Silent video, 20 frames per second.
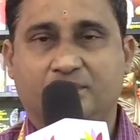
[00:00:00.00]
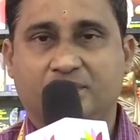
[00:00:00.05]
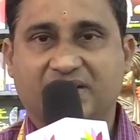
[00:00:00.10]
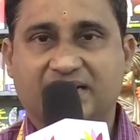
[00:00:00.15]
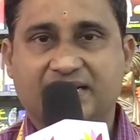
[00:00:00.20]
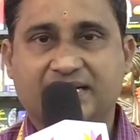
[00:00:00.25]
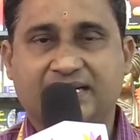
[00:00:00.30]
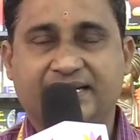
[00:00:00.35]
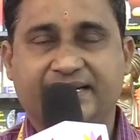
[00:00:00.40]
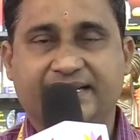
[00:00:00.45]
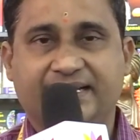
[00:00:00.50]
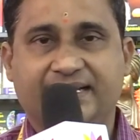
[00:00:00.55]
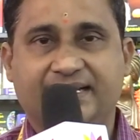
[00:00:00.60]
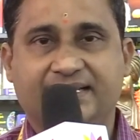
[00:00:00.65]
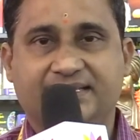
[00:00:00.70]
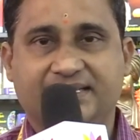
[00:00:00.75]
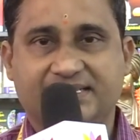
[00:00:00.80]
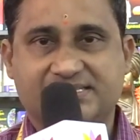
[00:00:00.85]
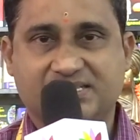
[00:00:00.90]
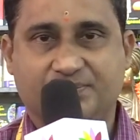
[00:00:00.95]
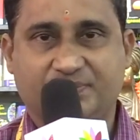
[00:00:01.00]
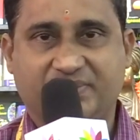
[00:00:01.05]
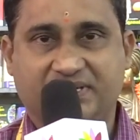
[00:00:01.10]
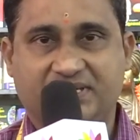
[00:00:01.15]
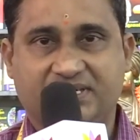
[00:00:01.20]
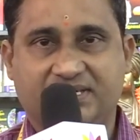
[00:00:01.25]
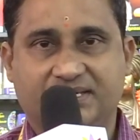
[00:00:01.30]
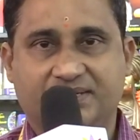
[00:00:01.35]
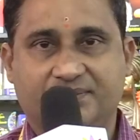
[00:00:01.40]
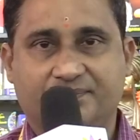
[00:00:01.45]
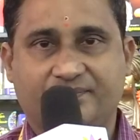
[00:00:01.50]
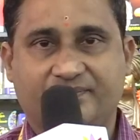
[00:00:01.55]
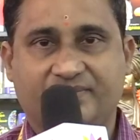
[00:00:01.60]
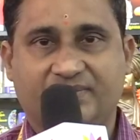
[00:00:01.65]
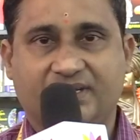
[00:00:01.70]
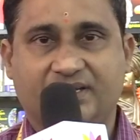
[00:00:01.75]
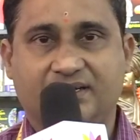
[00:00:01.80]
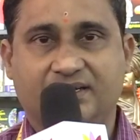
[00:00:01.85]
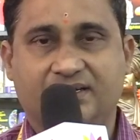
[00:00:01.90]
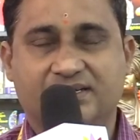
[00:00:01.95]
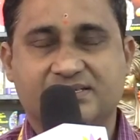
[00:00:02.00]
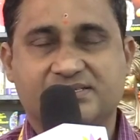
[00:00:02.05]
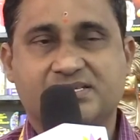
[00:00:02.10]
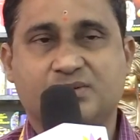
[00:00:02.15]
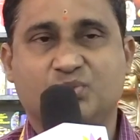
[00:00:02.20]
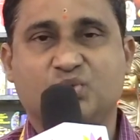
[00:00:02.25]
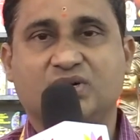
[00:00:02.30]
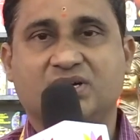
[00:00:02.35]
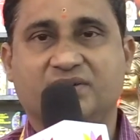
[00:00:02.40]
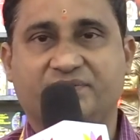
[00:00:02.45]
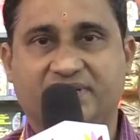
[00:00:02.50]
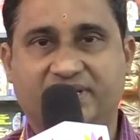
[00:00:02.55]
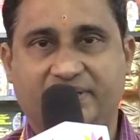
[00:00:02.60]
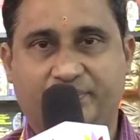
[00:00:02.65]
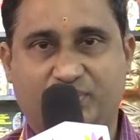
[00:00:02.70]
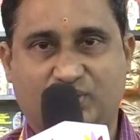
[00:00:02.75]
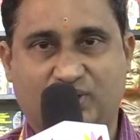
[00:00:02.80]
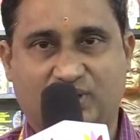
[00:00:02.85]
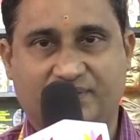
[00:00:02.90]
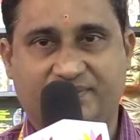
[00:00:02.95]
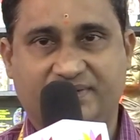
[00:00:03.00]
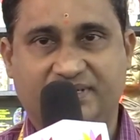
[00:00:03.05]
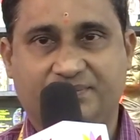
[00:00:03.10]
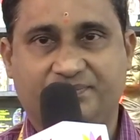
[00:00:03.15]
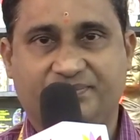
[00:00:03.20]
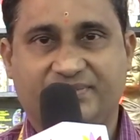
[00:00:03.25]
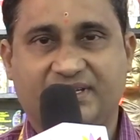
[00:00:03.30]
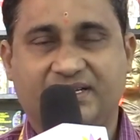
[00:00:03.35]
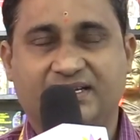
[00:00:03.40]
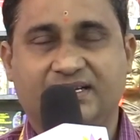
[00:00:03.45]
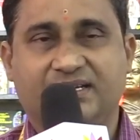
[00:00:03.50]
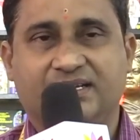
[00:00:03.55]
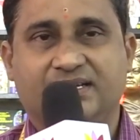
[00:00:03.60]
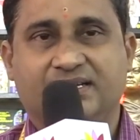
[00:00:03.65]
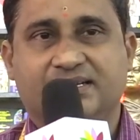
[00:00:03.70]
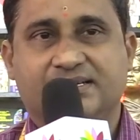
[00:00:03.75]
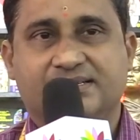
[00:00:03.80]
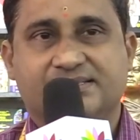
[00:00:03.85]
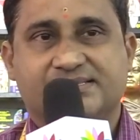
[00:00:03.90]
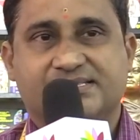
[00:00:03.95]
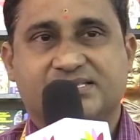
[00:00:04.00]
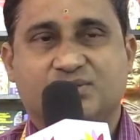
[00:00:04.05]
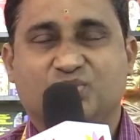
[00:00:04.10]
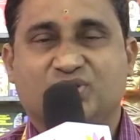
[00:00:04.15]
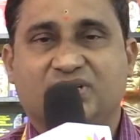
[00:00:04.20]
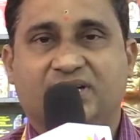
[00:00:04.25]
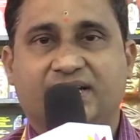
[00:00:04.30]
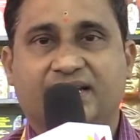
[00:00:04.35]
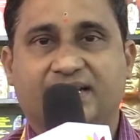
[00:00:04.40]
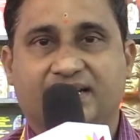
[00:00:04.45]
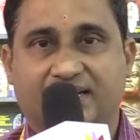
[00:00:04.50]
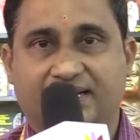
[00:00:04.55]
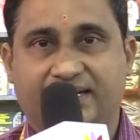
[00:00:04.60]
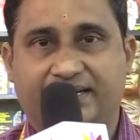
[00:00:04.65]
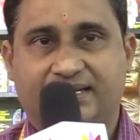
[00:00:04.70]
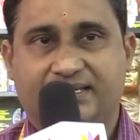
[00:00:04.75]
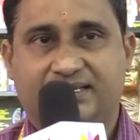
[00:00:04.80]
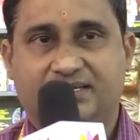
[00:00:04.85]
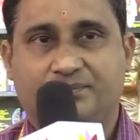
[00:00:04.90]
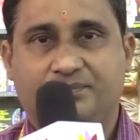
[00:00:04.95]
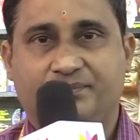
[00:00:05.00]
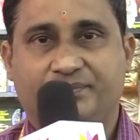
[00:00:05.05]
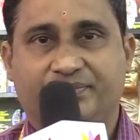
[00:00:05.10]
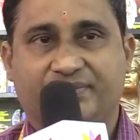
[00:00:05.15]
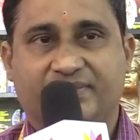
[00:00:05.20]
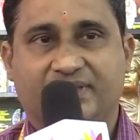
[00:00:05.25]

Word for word: மக்களிடையே தேசப்பற்று சமூக விழிப்புணர்வு சமுதாய நல்லிணக்கம்